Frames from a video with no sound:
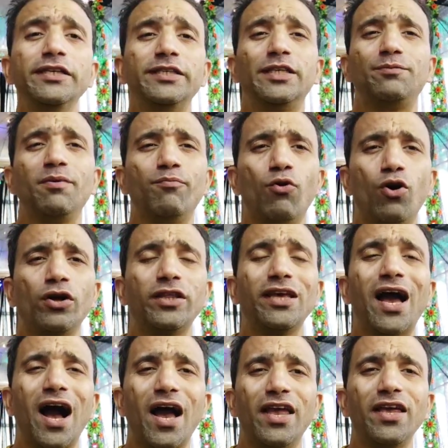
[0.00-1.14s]
जिसमें बहुत ही
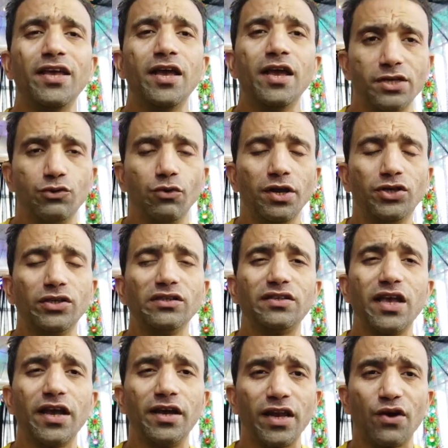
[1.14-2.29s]
हाई रेजुलेशन
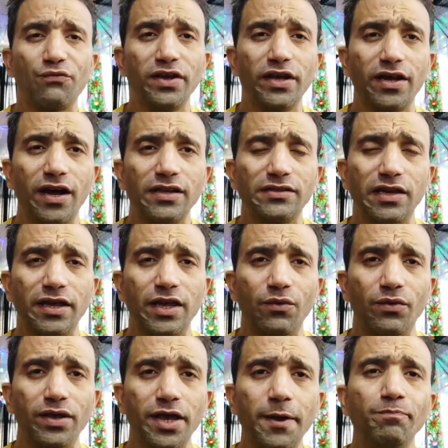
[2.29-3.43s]
के ग्राफिक कार्ड लगे
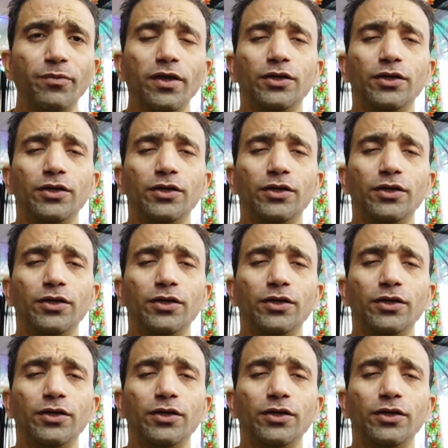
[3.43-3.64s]
हुए हैं